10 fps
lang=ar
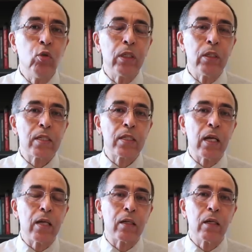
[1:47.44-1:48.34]
جوجل
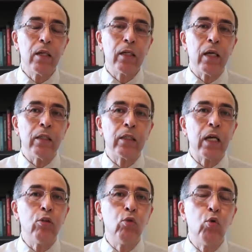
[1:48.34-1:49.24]
صار يعني
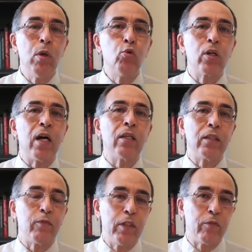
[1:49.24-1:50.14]
كأنه هو
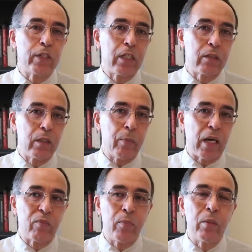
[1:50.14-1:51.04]
مرادف لفكرة
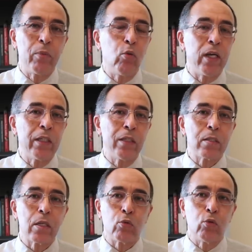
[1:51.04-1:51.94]
البحث بل باللغة
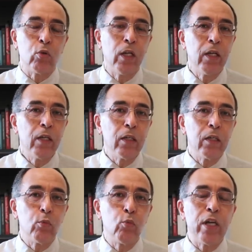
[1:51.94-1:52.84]
الإنجليزية يقول
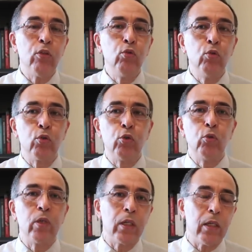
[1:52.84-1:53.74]
آه، when you
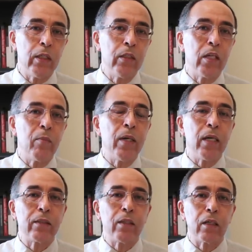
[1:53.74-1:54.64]
google
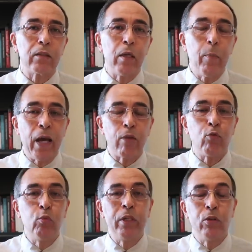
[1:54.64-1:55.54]
عندما
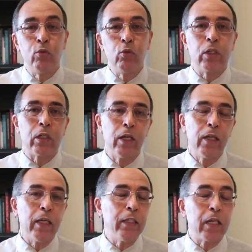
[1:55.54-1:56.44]
تبحث بالجوجل
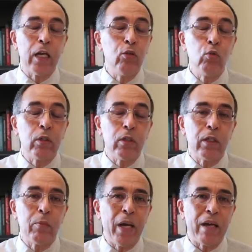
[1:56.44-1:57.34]
يعني كأنه
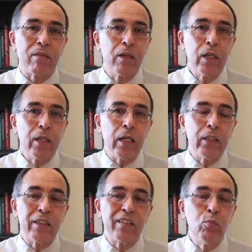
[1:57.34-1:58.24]
البحث
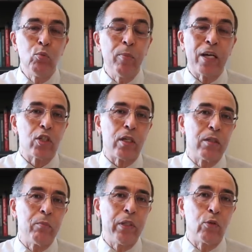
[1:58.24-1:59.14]
يعني يتم
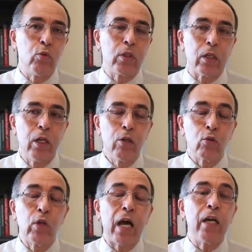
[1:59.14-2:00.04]
مباشرة بالجوجل
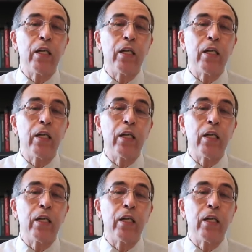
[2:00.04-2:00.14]
يقول